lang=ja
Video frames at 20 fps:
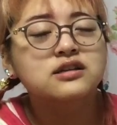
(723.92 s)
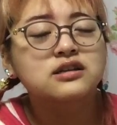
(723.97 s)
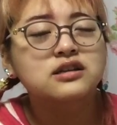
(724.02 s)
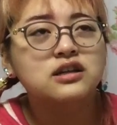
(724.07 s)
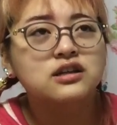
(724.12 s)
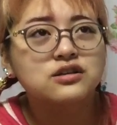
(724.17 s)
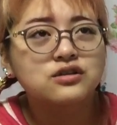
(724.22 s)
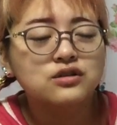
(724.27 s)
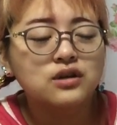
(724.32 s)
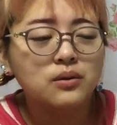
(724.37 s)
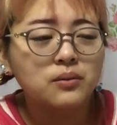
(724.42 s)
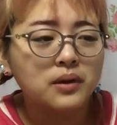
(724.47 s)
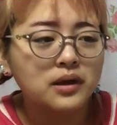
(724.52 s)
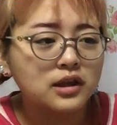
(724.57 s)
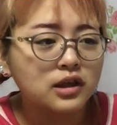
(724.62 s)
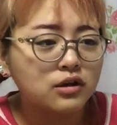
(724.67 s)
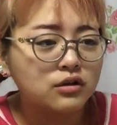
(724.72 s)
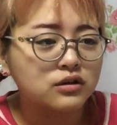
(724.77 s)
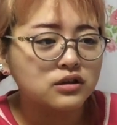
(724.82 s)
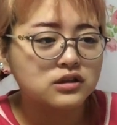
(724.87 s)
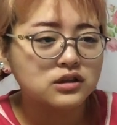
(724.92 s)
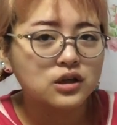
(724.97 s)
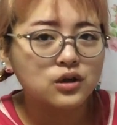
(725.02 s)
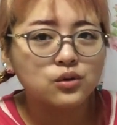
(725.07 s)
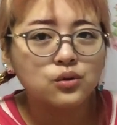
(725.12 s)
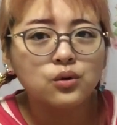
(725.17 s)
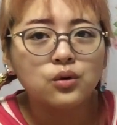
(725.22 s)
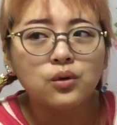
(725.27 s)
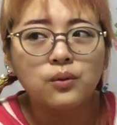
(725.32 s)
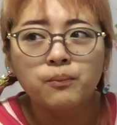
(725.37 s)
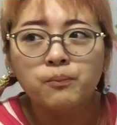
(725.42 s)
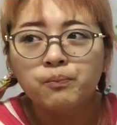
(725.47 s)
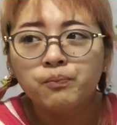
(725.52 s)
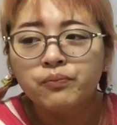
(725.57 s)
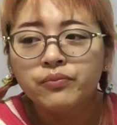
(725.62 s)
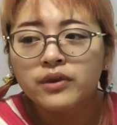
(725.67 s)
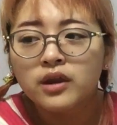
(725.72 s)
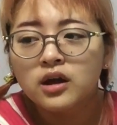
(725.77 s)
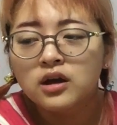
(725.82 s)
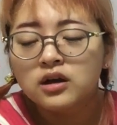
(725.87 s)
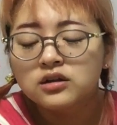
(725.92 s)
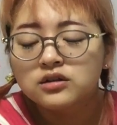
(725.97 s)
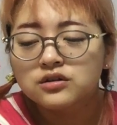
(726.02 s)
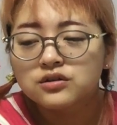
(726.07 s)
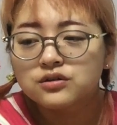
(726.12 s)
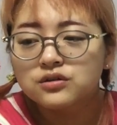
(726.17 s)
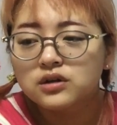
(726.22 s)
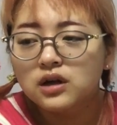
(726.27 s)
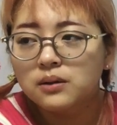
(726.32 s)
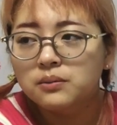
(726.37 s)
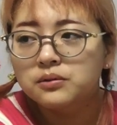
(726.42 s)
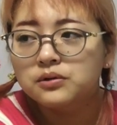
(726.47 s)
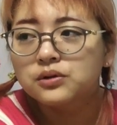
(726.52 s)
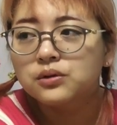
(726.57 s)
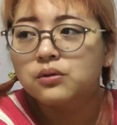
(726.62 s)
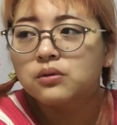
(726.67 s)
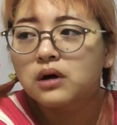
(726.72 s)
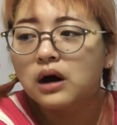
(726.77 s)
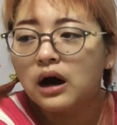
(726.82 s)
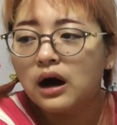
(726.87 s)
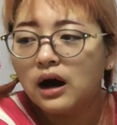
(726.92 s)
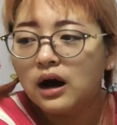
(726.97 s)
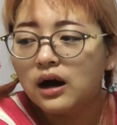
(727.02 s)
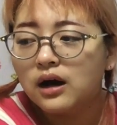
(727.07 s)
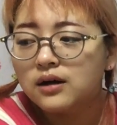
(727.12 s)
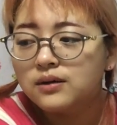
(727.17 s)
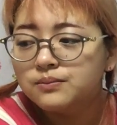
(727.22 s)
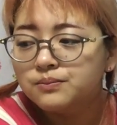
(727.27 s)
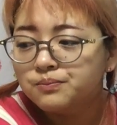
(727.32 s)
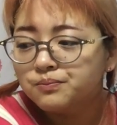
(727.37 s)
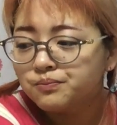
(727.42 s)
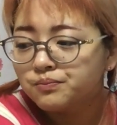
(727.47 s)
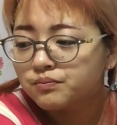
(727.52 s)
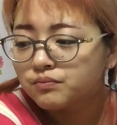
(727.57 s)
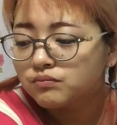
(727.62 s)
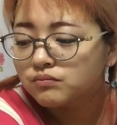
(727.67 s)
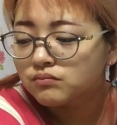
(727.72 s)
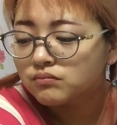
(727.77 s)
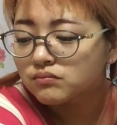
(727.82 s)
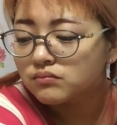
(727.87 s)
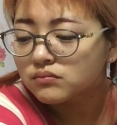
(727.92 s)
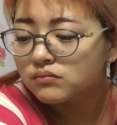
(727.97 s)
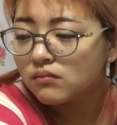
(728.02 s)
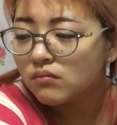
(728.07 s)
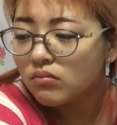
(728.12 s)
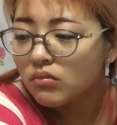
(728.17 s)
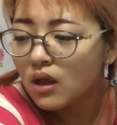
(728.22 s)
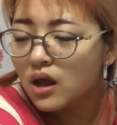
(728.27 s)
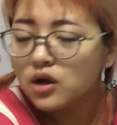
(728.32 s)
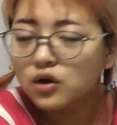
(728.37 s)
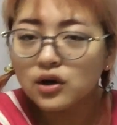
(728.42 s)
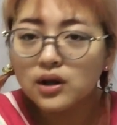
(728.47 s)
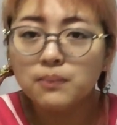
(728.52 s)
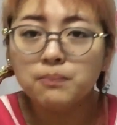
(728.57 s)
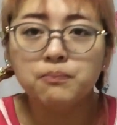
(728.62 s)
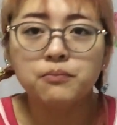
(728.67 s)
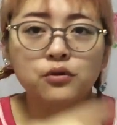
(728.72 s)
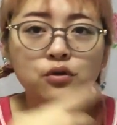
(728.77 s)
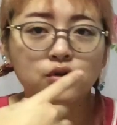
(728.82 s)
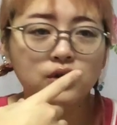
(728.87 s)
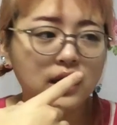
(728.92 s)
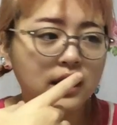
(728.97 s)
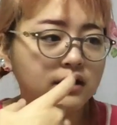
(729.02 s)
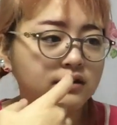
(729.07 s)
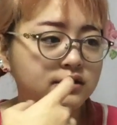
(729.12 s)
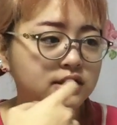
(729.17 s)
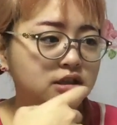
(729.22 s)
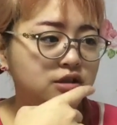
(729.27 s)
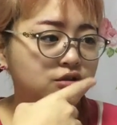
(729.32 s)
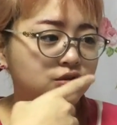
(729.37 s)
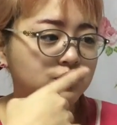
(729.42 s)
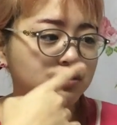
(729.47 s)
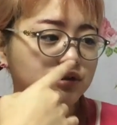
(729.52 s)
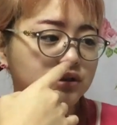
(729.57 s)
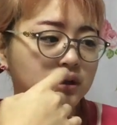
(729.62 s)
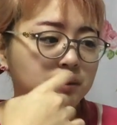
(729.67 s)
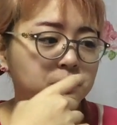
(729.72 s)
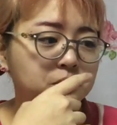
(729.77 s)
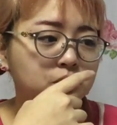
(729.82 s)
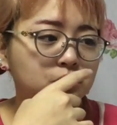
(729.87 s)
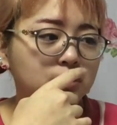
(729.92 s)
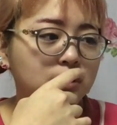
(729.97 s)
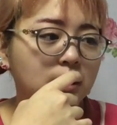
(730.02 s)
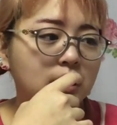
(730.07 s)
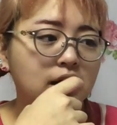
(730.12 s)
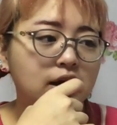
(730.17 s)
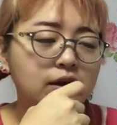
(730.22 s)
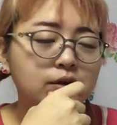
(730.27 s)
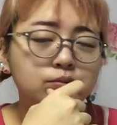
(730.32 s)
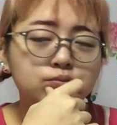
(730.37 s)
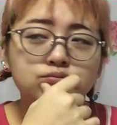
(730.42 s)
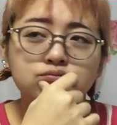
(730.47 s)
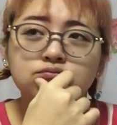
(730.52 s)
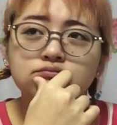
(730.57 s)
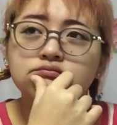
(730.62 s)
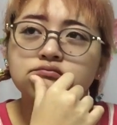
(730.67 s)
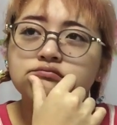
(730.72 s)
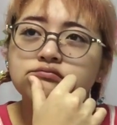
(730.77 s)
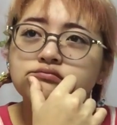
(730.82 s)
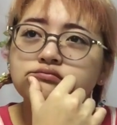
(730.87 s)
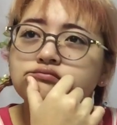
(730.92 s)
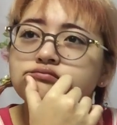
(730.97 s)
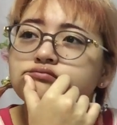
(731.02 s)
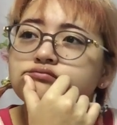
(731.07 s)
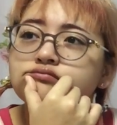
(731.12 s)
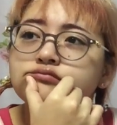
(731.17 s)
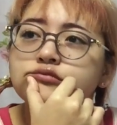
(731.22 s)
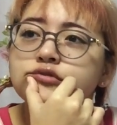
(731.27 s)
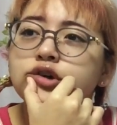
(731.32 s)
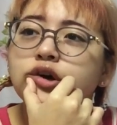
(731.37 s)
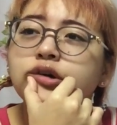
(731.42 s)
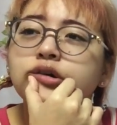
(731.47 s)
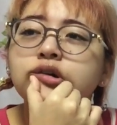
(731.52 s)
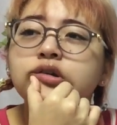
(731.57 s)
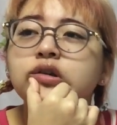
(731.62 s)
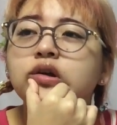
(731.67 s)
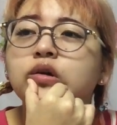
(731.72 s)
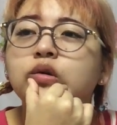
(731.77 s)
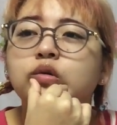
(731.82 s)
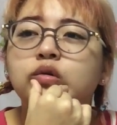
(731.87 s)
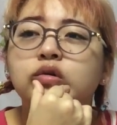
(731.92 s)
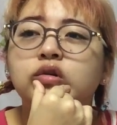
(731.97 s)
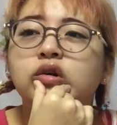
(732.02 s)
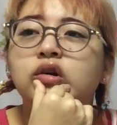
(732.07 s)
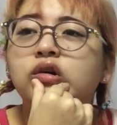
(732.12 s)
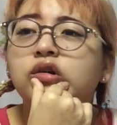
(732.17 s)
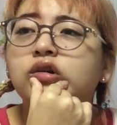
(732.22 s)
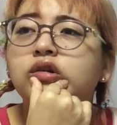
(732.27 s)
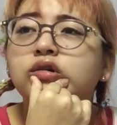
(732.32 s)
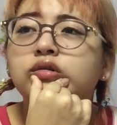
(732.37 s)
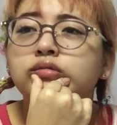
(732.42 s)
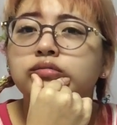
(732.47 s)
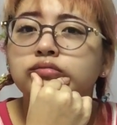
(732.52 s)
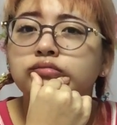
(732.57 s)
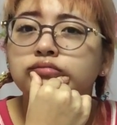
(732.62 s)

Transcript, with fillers: 好きでスクラブやってるんですけど、スクラブとか、あリップのね、口のスクラブとか、なんだろうな